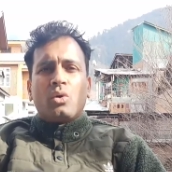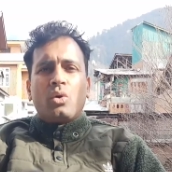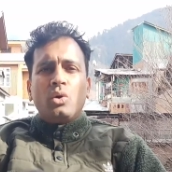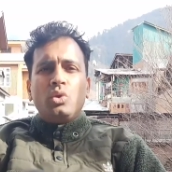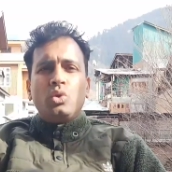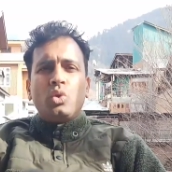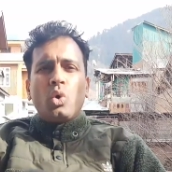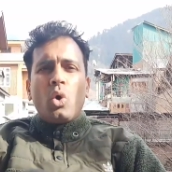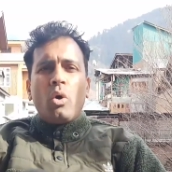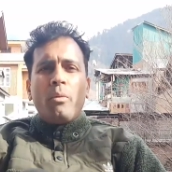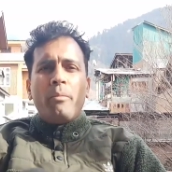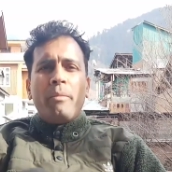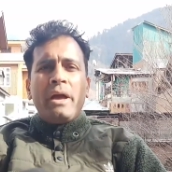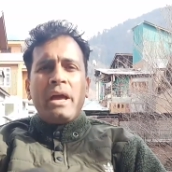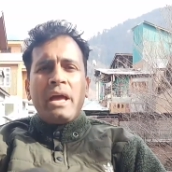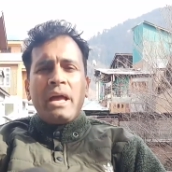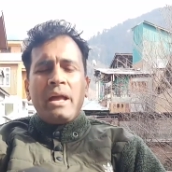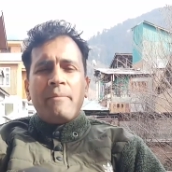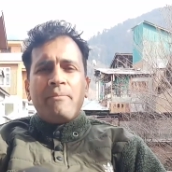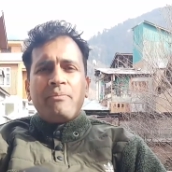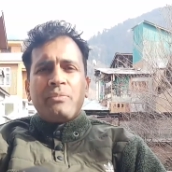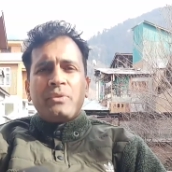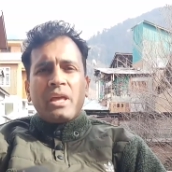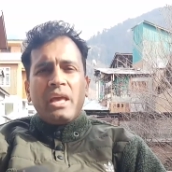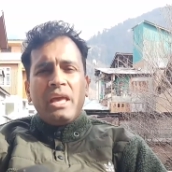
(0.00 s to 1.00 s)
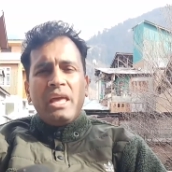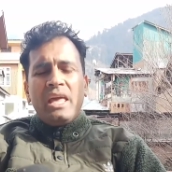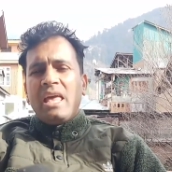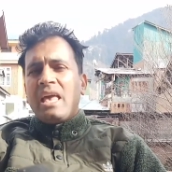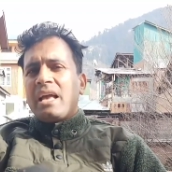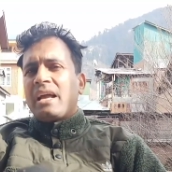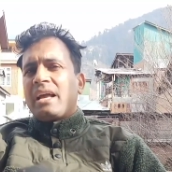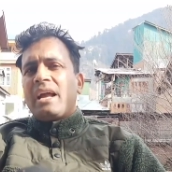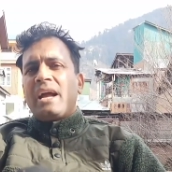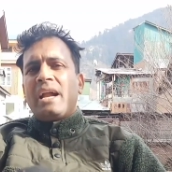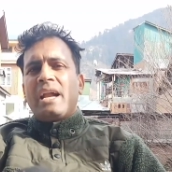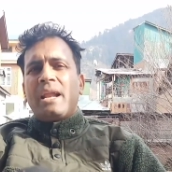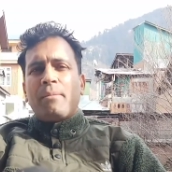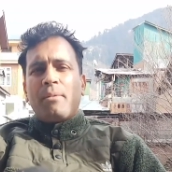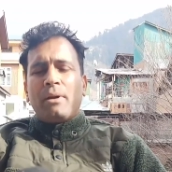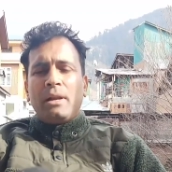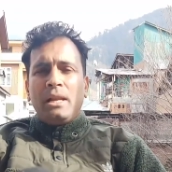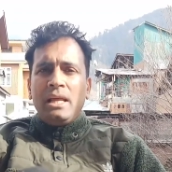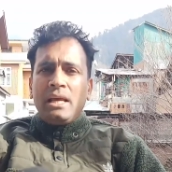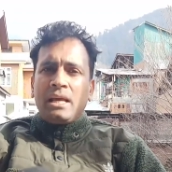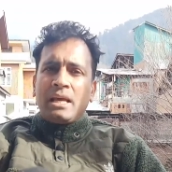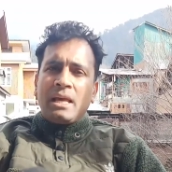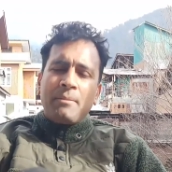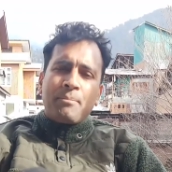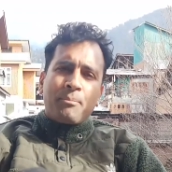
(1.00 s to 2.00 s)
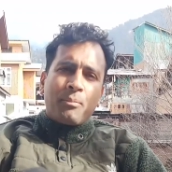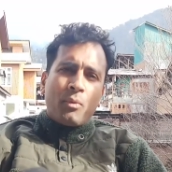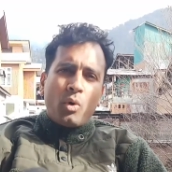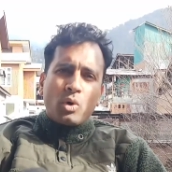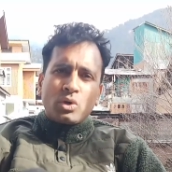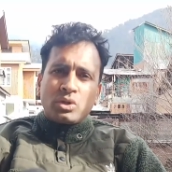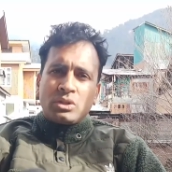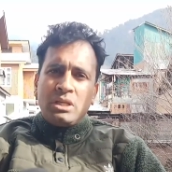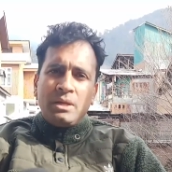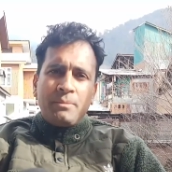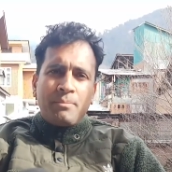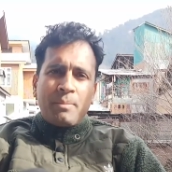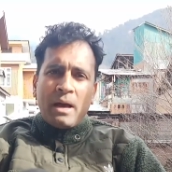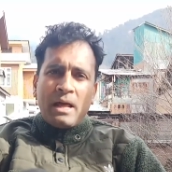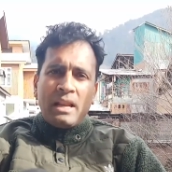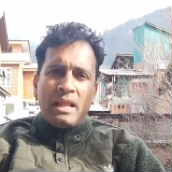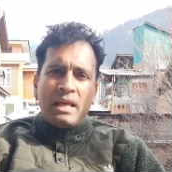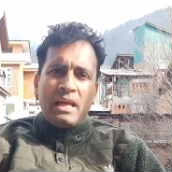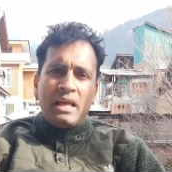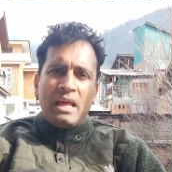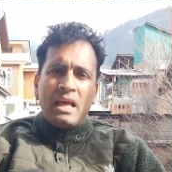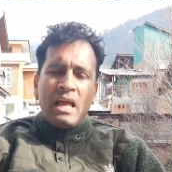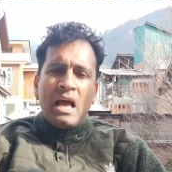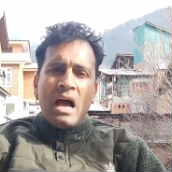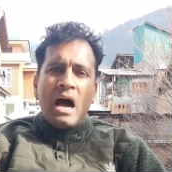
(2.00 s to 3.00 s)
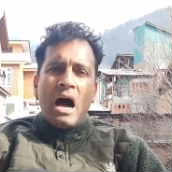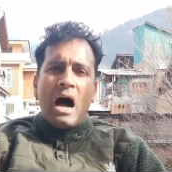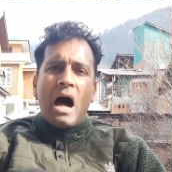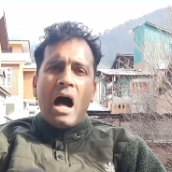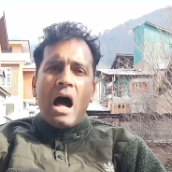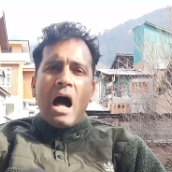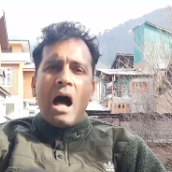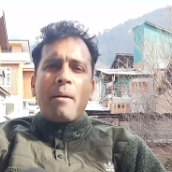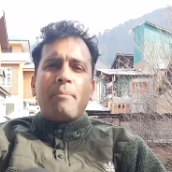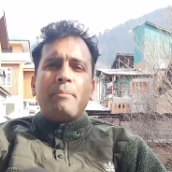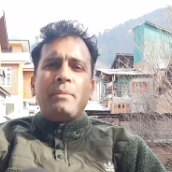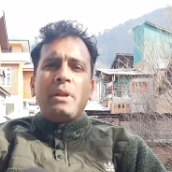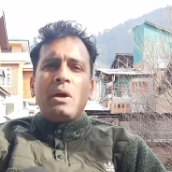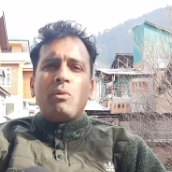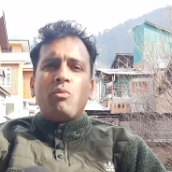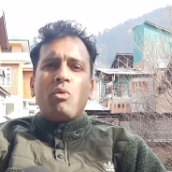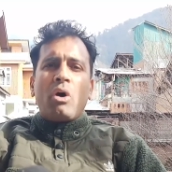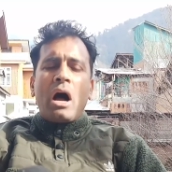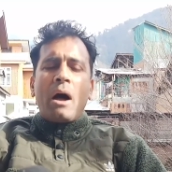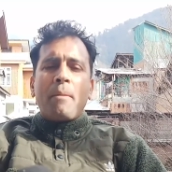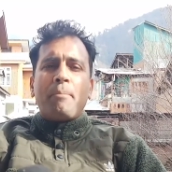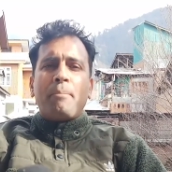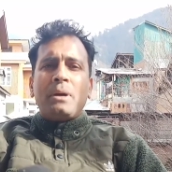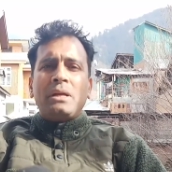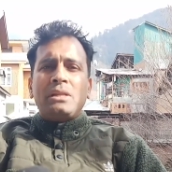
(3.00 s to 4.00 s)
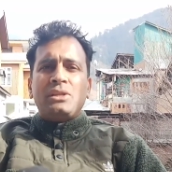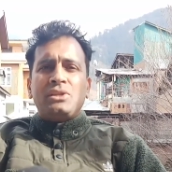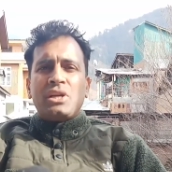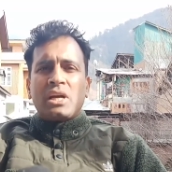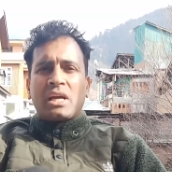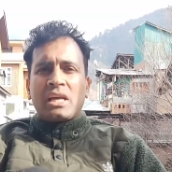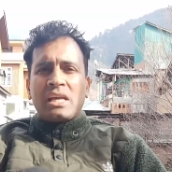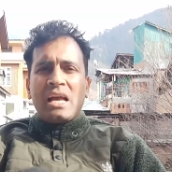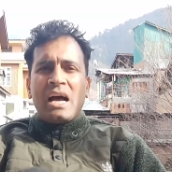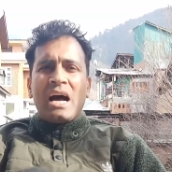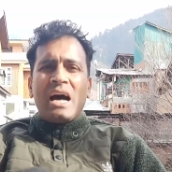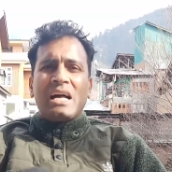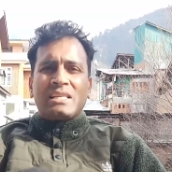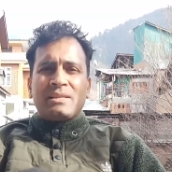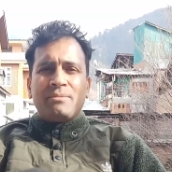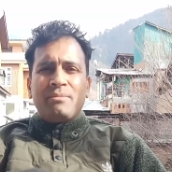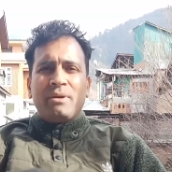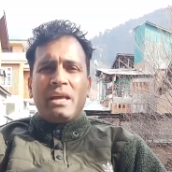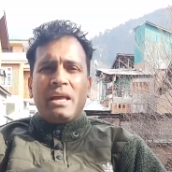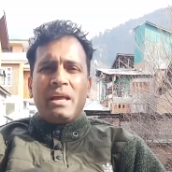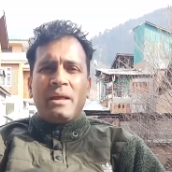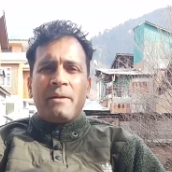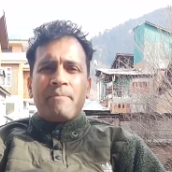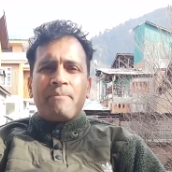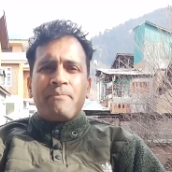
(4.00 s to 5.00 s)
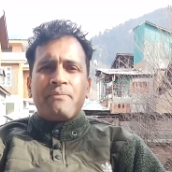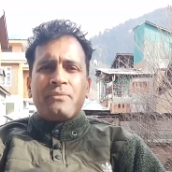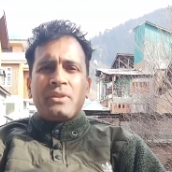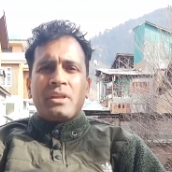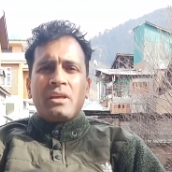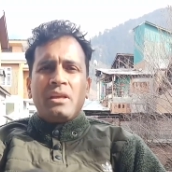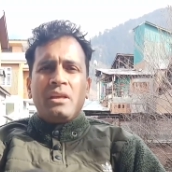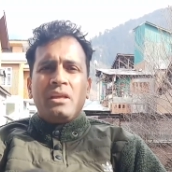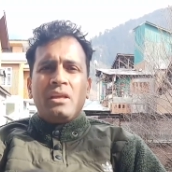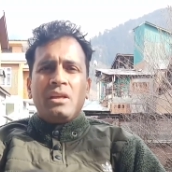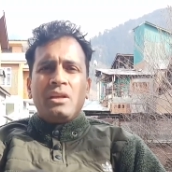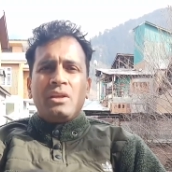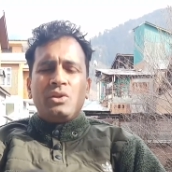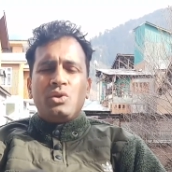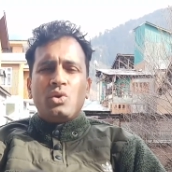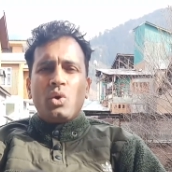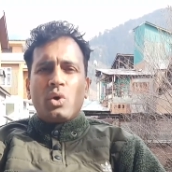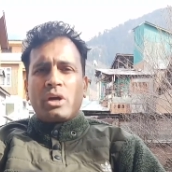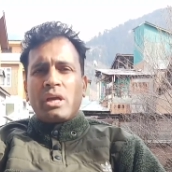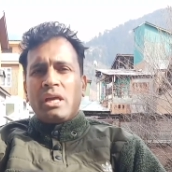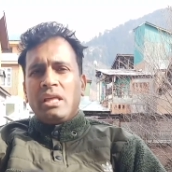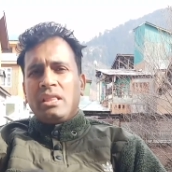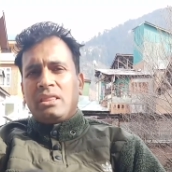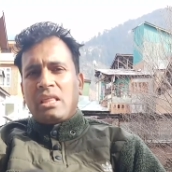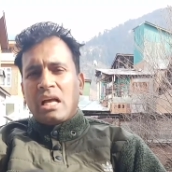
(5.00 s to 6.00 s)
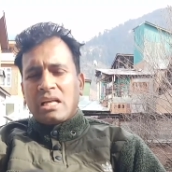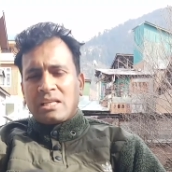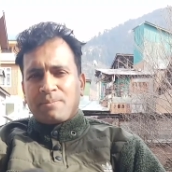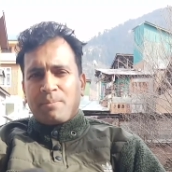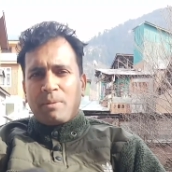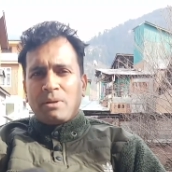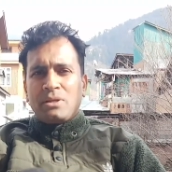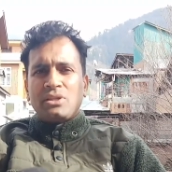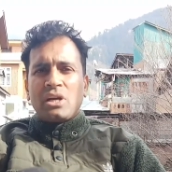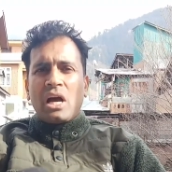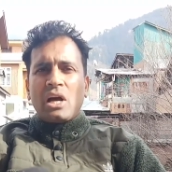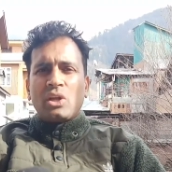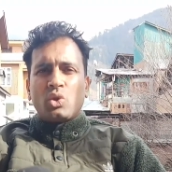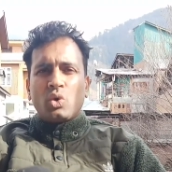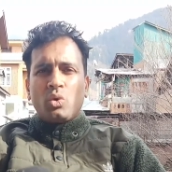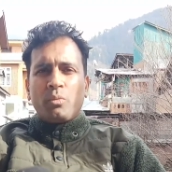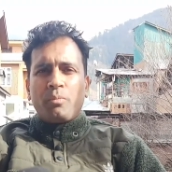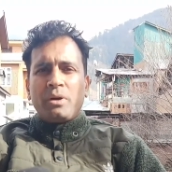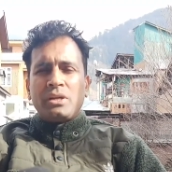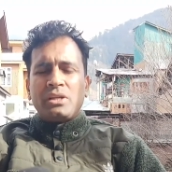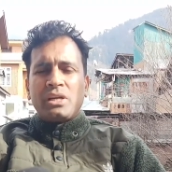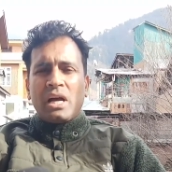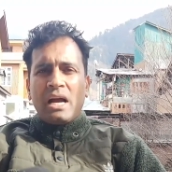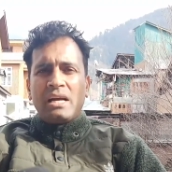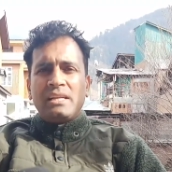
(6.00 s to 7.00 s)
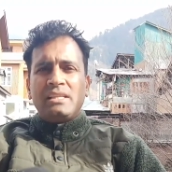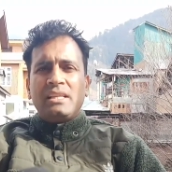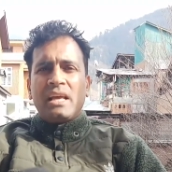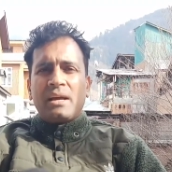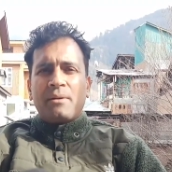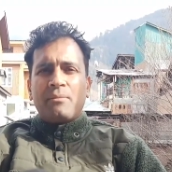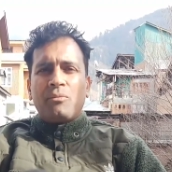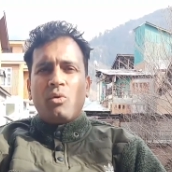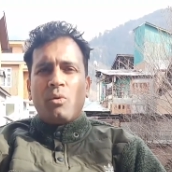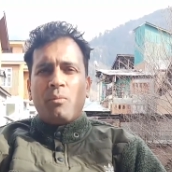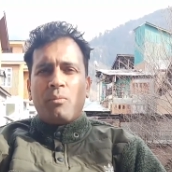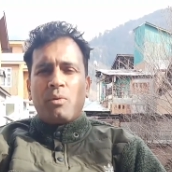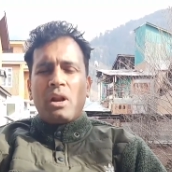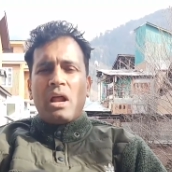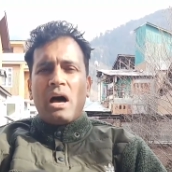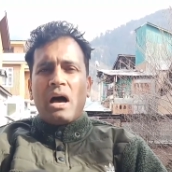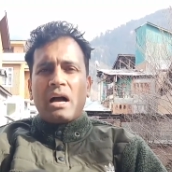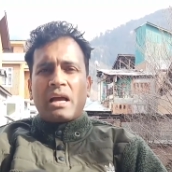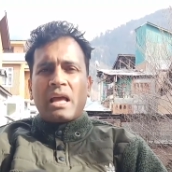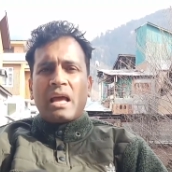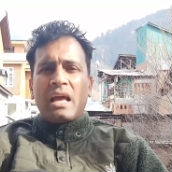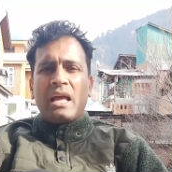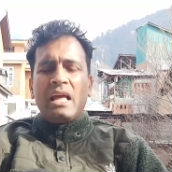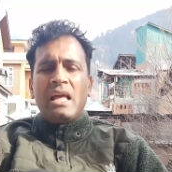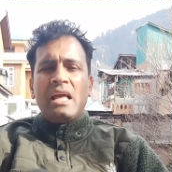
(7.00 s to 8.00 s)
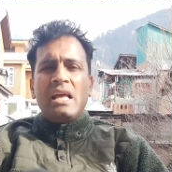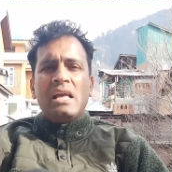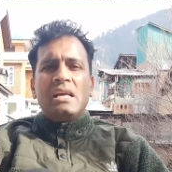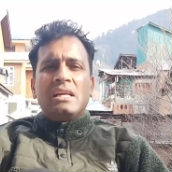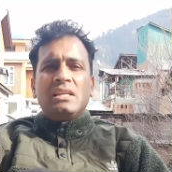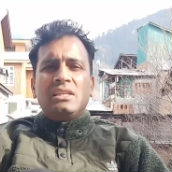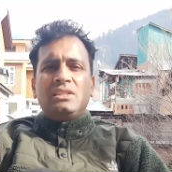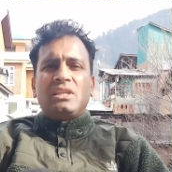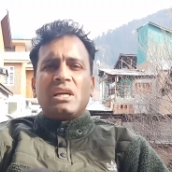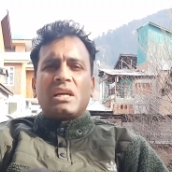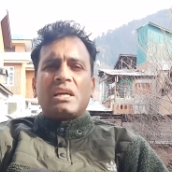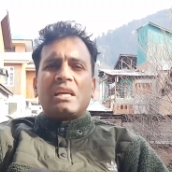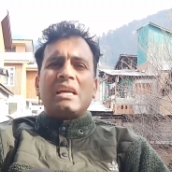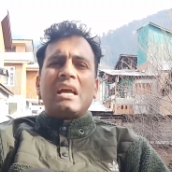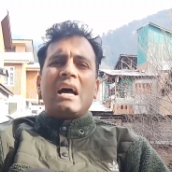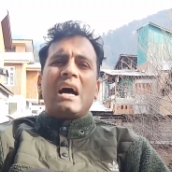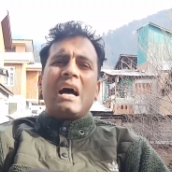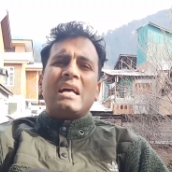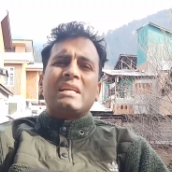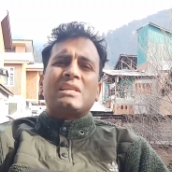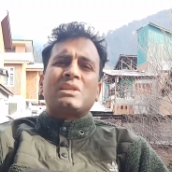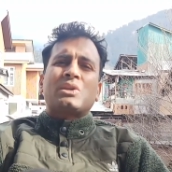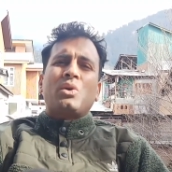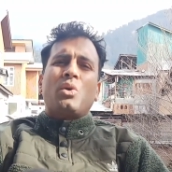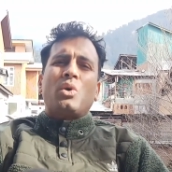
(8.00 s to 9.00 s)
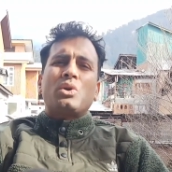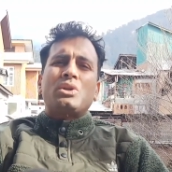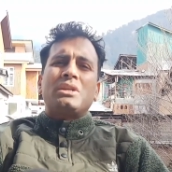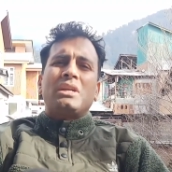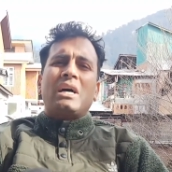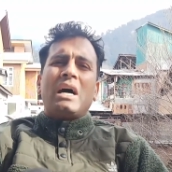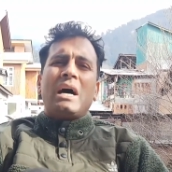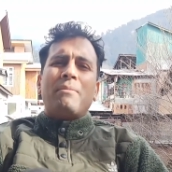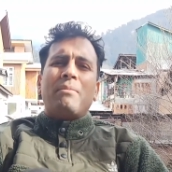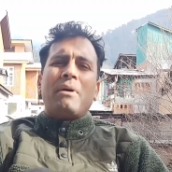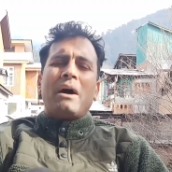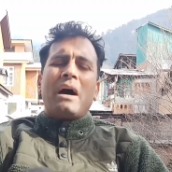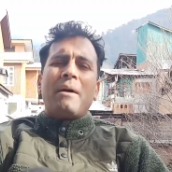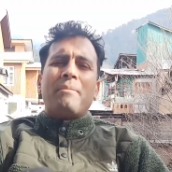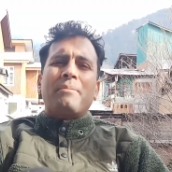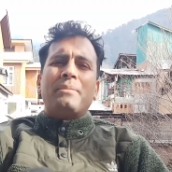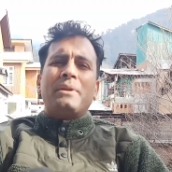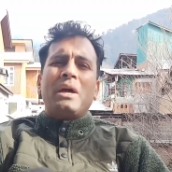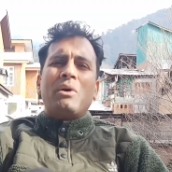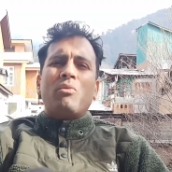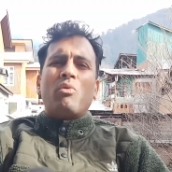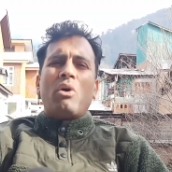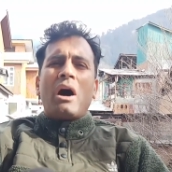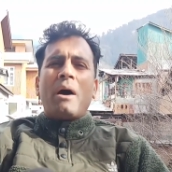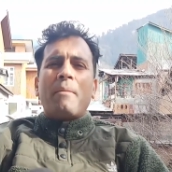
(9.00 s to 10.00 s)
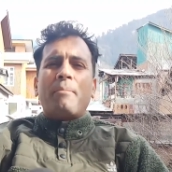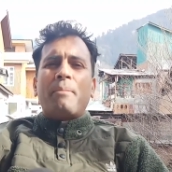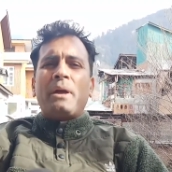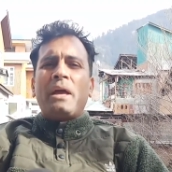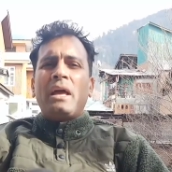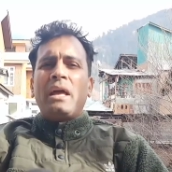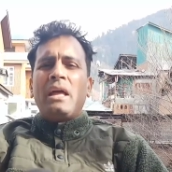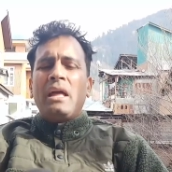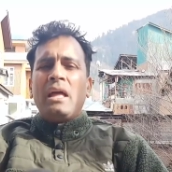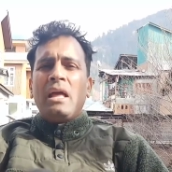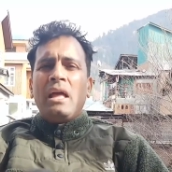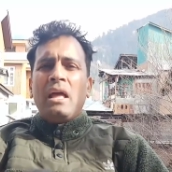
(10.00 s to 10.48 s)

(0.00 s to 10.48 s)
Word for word: गुंदो में एक ए डबल ई की पोस्ट थी पहले आपने वहाँ पे झकियास में जो कि दस पंचायतों पे शायद एक वो ब्लॉक है जकियास को जनाब आपने वहाँ पे